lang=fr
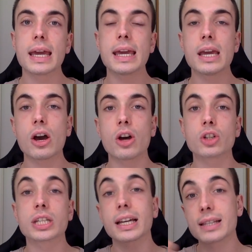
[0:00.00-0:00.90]
et euh, je
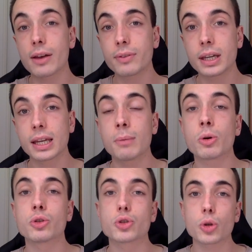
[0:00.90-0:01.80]
t'ai réservé également
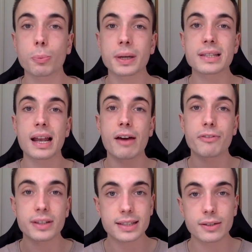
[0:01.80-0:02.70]
une surprise à la
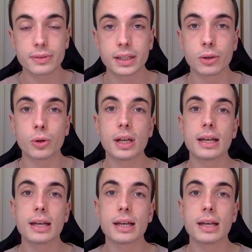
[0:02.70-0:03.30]
fin de cette vidéo.